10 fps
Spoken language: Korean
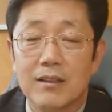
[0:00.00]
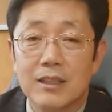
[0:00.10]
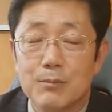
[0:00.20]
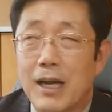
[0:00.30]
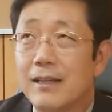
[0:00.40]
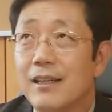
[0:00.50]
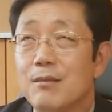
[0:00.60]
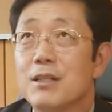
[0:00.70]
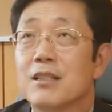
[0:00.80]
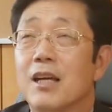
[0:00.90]
그럼
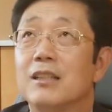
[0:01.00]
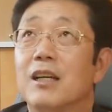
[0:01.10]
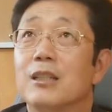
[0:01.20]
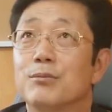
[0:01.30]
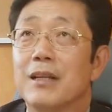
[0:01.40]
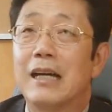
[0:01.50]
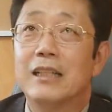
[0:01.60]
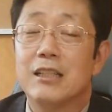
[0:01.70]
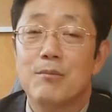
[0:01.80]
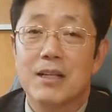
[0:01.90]
하나님을 찬양하는 입술은,
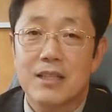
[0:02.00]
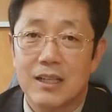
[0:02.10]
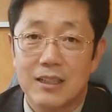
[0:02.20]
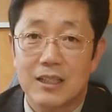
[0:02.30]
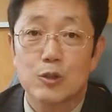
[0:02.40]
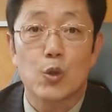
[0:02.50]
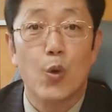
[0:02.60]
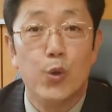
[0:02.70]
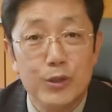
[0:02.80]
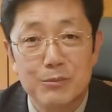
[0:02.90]
하나님을 찬양하는
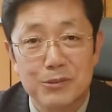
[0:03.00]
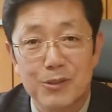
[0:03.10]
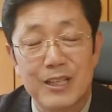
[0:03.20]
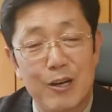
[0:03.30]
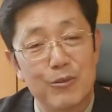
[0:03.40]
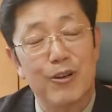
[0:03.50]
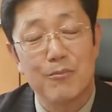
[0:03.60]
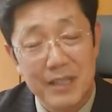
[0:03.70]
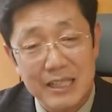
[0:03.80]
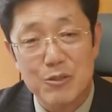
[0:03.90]
좋은 입술로 나오면
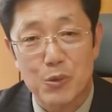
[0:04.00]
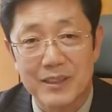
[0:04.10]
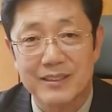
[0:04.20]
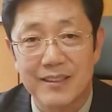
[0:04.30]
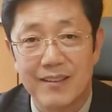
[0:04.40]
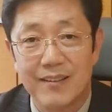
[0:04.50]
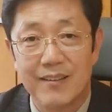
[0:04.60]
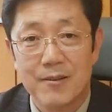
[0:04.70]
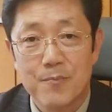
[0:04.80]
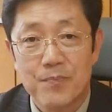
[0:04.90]
얼마나 좋겠어요.
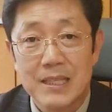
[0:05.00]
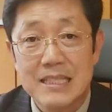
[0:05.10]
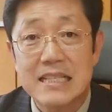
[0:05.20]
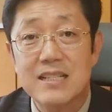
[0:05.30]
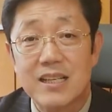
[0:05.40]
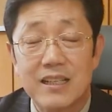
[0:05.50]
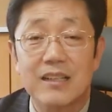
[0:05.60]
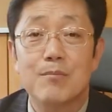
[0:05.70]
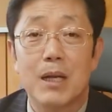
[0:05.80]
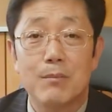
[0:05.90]

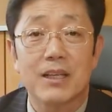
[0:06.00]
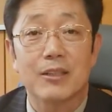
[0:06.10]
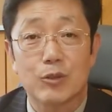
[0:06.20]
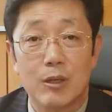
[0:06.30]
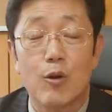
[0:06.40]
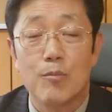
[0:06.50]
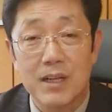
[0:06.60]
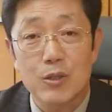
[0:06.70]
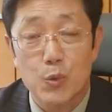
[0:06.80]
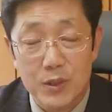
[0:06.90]
칭찬하는 말만 계속하면
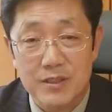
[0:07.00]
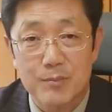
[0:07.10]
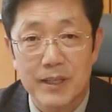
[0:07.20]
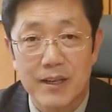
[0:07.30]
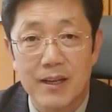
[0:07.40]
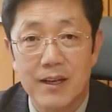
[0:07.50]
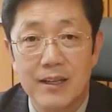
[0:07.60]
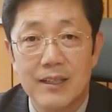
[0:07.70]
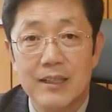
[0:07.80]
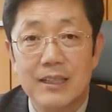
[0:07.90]
얼마나 좋겠습니까?
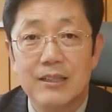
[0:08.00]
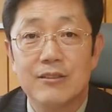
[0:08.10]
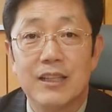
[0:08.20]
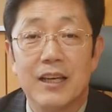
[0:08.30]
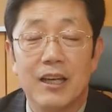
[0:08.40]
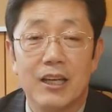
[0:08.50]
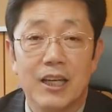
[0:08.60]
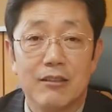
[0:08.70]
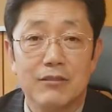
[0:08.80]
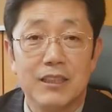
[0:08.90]
근데
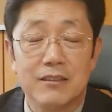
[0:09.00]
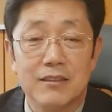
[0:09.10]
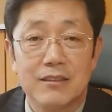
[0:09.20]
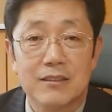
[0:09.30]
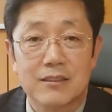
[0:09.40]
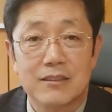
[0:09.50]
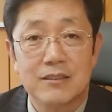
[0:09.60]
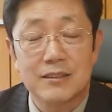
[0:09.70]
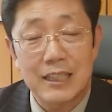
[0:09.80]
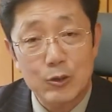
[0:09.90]
우리는
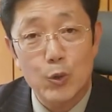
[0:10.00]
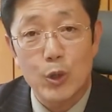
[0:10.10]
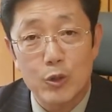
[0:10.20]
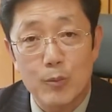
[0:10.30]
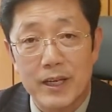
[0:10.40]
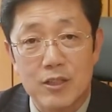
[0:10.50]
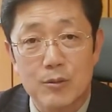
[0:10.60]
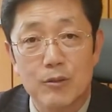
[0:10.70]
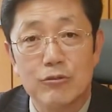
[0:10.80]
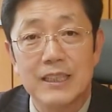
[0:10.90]
그 사도 요한도
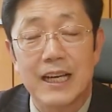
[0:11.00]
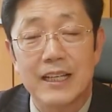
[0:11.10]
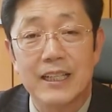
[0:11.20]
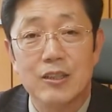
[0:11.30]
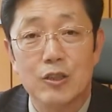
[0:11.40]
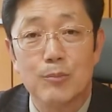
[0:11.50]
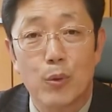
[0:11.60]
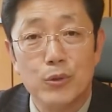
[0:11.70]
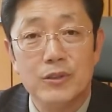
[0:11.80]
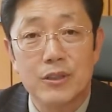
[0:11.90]
말했지만 우리 안에 있는
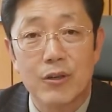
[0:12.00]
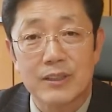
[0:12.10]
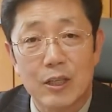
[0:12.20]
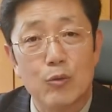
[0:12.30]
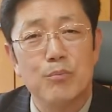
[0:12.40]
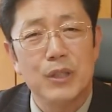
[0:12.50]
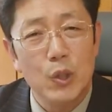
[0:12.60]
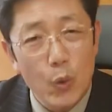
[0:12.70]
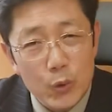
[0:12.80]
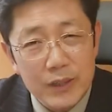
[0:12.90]
본성, 때론
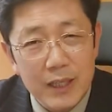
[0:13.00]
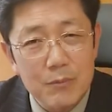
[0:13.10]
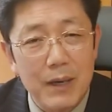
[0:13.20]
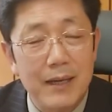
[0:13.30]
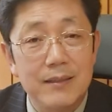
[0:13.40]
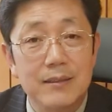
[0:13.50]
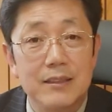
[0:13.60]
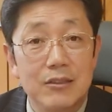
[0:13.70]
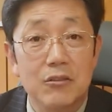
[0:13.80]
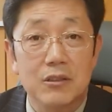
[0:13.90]
미혹된 말들,
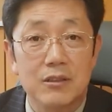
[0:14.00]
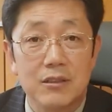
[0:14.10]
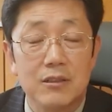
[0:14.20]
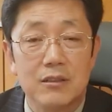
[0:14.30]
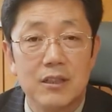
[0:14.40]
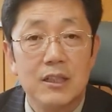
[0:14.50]
이런 것들은